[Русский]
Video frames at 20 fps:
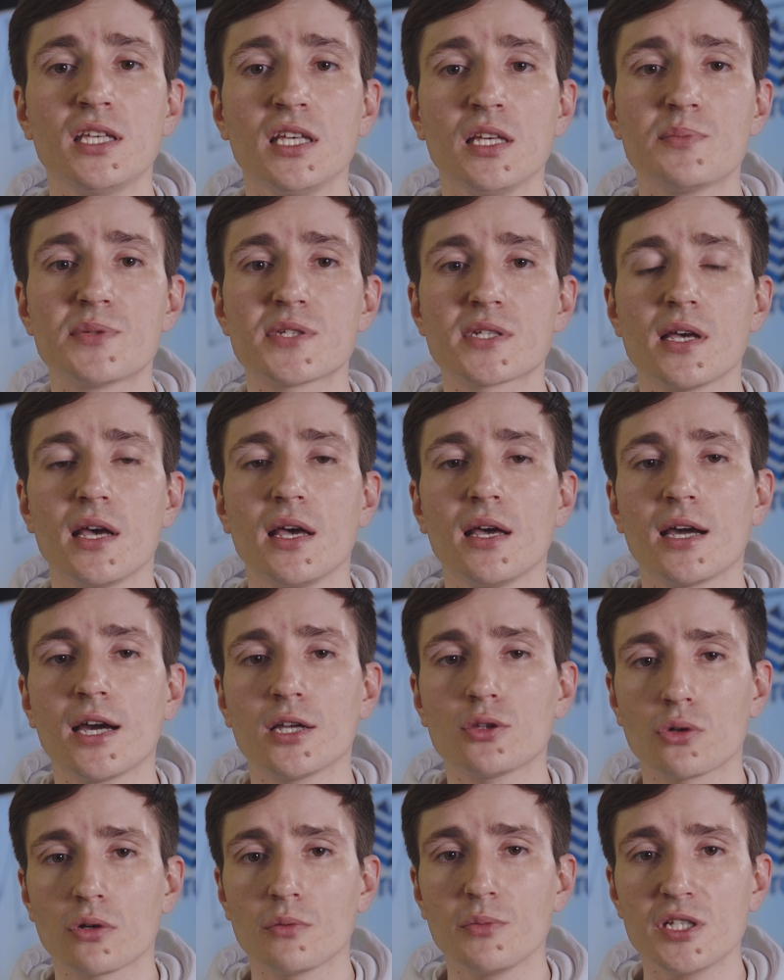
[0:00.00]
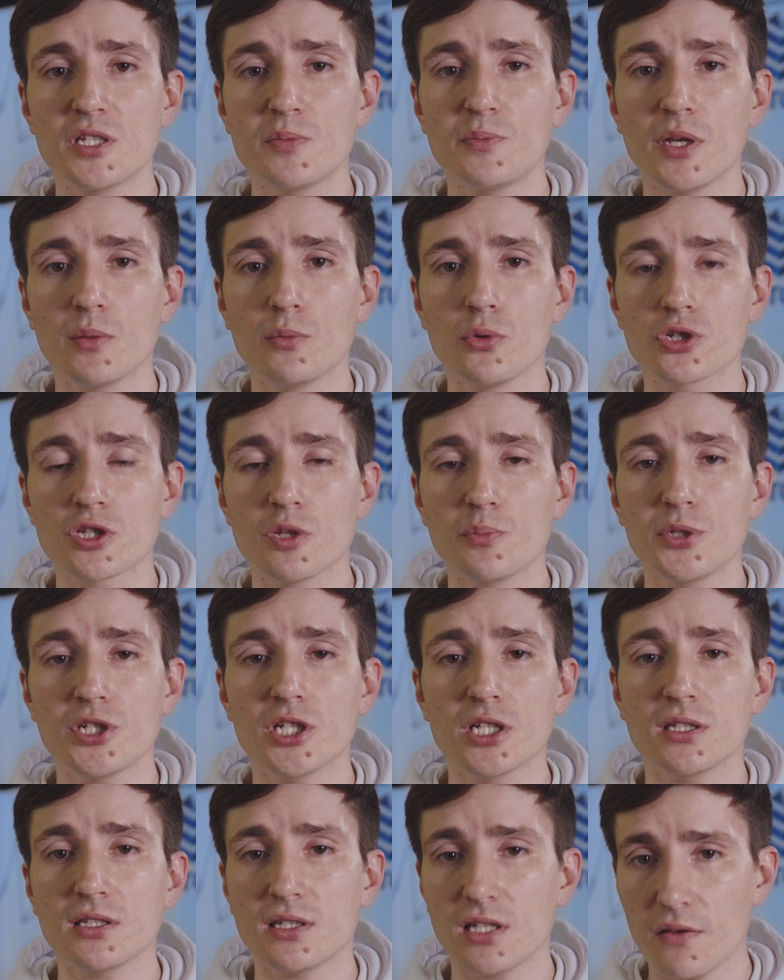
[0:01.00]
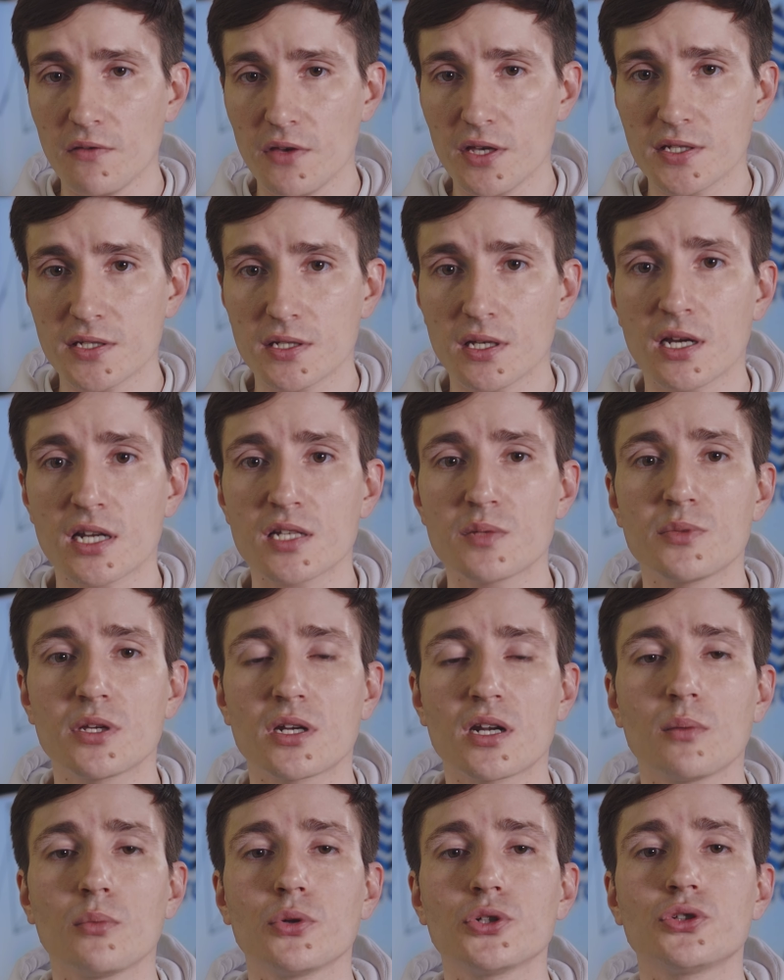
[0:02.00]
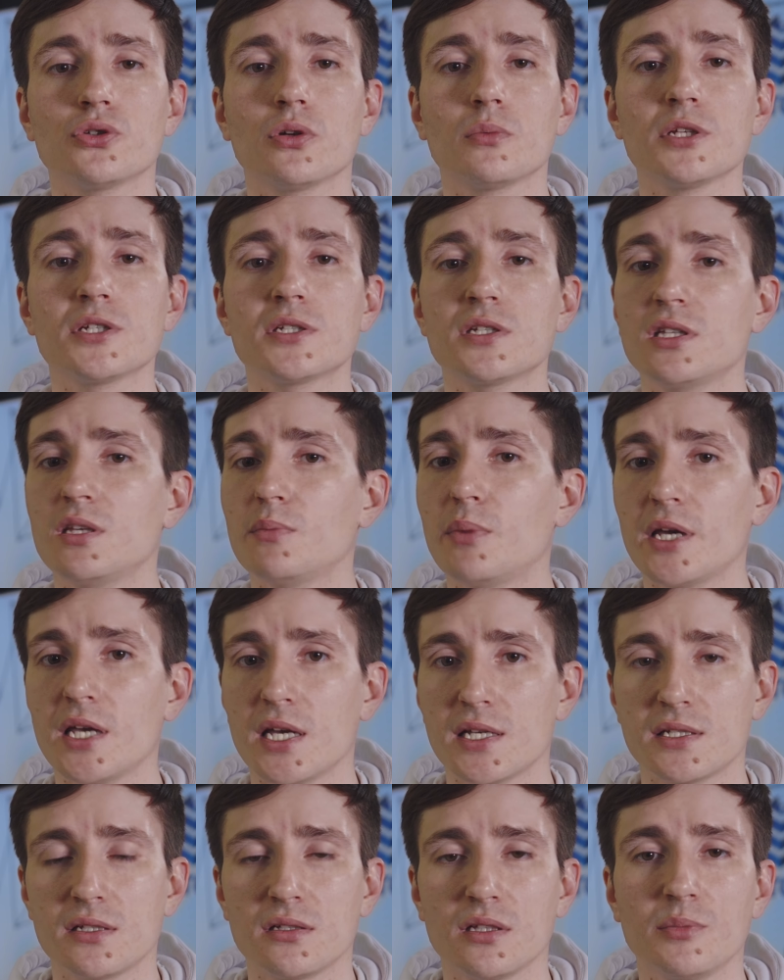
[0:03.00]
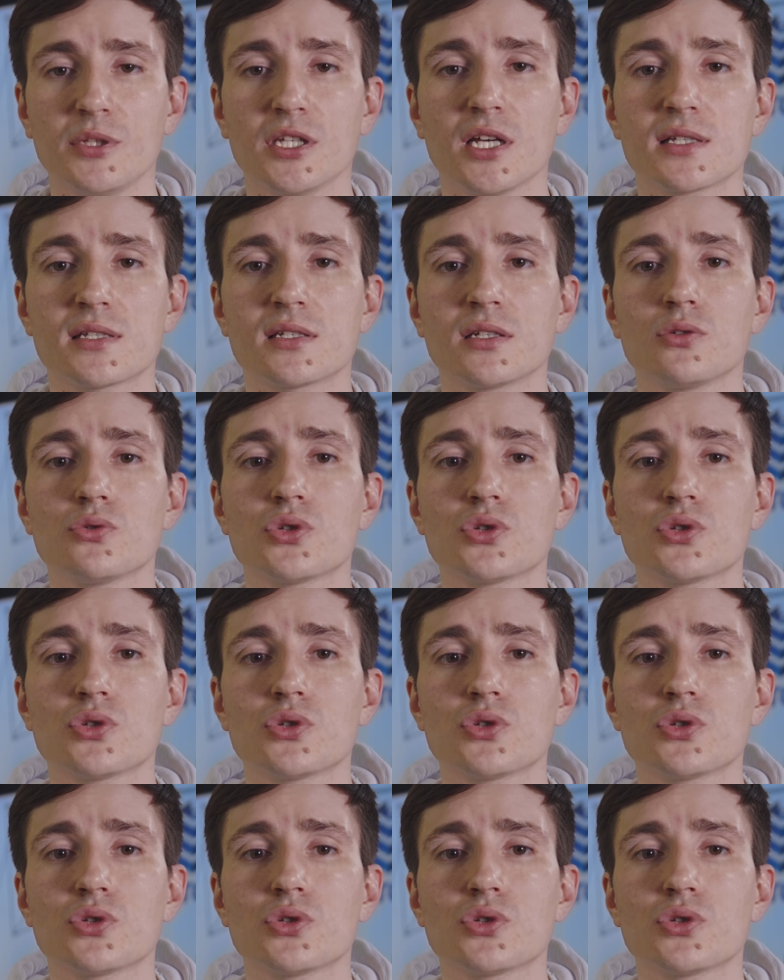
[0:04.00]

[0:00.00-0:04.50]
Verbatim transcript: HIPS – которыми теперь можно печатать на весь размер рабочей области, не боясь деламинации и